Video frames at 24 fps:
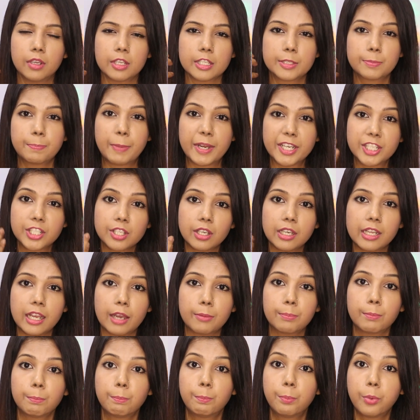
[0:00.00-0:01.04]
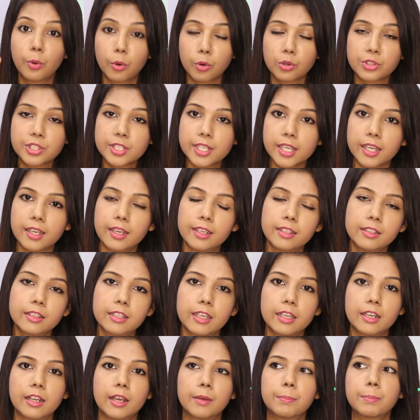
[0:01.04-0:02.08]
स्पेशली आप पोर्स के
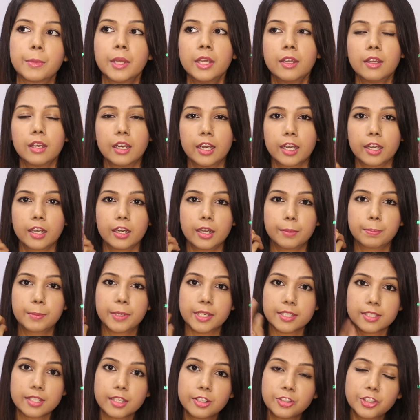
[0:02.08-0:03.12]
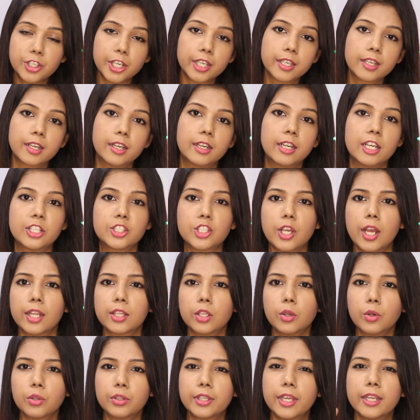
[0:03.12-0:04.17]
अंदर आप अगर आप कंसंट्रेट करना
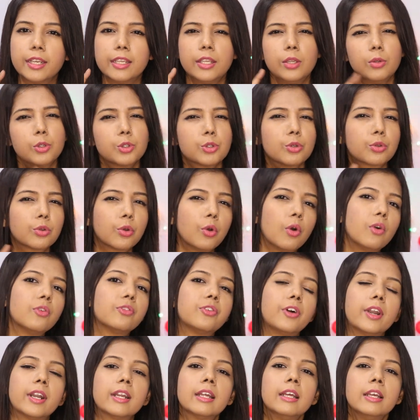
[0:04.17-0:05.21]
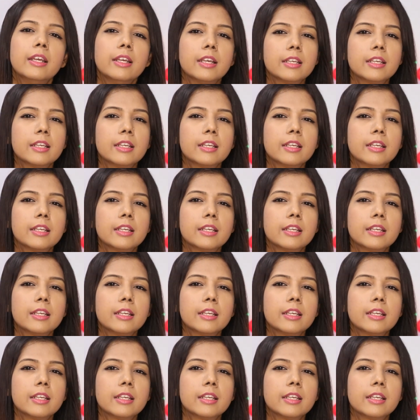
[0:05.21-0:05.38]
चाहते हो देन यू शुड गो फॉर